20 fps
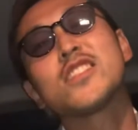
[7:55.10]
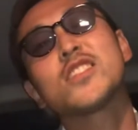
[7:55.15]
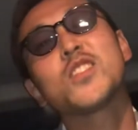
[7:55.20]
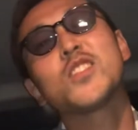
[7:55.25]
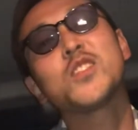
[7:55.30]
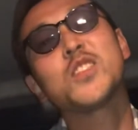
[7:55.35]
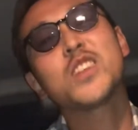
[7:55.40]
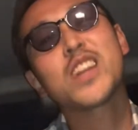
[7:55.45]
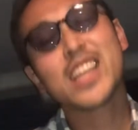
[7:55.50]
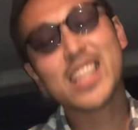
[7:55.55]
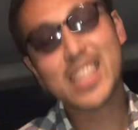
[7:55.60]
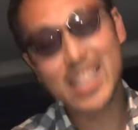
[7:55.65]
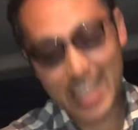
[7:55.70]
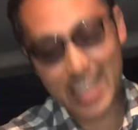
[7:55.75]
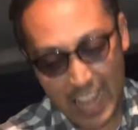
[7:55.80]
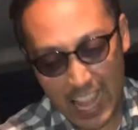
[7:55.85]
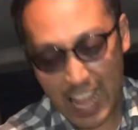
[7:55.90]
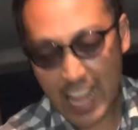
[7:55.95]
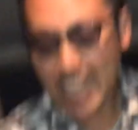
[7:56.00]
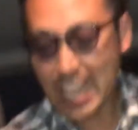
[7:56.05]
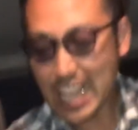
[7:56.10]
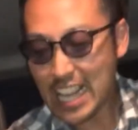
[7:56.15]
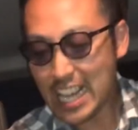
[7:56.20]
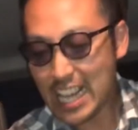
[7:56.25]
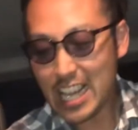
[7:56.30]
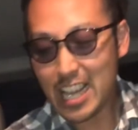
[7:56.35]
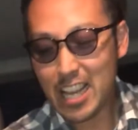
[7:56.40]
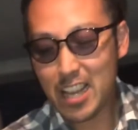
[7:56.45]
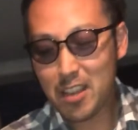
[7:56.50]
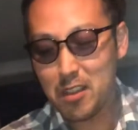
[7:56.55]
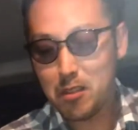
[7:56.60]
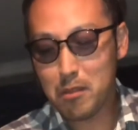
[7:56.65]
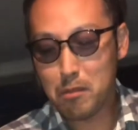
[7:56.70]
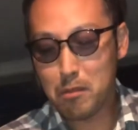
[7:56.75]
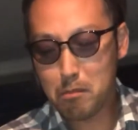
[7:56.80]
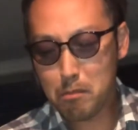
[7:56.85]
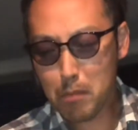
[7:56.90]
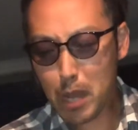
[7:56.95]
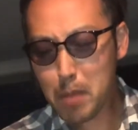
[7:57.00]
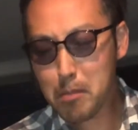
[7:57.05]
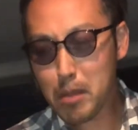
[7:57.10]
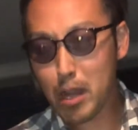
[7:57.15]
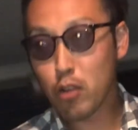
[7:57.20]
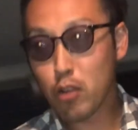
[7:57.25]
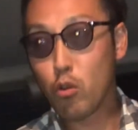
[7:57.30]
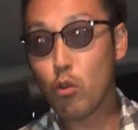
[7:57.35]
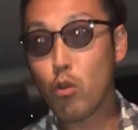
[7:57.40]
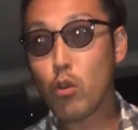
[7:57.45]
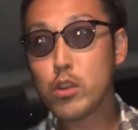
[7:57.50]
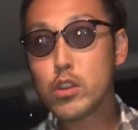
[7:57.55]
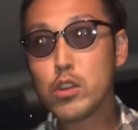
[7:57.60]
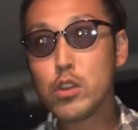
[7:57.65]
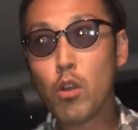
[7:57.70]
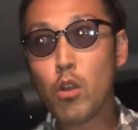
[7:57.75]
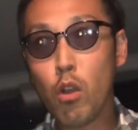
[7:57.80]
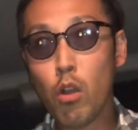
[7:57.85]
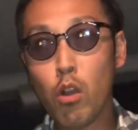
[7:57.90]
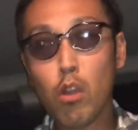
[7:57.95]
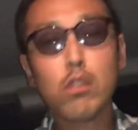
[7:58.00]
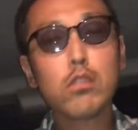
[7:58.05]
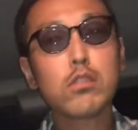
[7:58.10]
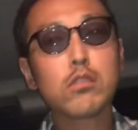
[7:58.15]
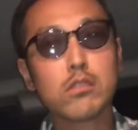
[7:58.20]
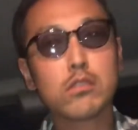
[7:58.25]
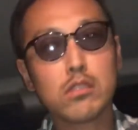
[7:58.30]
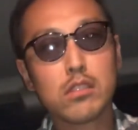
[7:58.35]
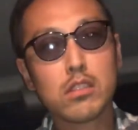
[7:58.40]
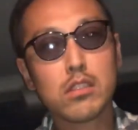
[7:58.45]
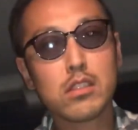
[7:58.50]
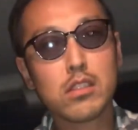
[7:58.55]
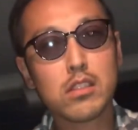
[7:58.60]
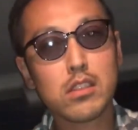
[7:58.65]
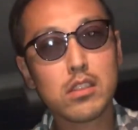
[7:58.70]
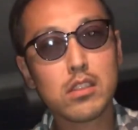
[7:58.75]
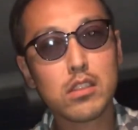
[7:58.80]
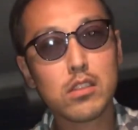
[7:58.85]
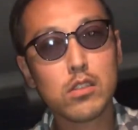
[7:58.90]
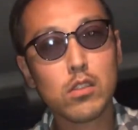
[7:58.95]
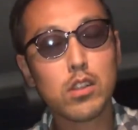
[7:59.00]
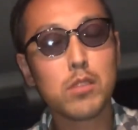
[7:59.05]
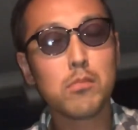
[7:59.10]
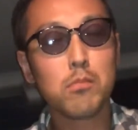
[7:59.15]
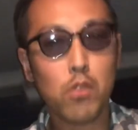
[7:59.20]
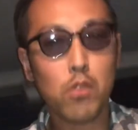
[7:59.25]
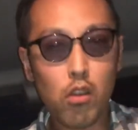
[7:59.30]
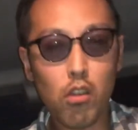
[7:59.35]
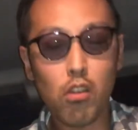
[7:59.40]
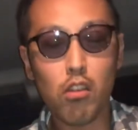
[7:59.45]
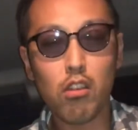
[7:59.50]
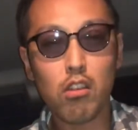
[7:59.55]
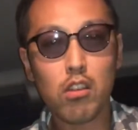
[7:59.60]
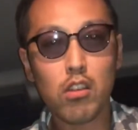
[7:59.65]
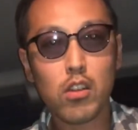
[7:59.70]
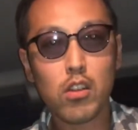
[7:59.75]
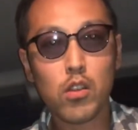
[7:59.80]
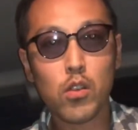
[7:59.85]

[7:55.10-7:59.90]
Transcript: いうわけでね。まあまあ、こういう本よりも、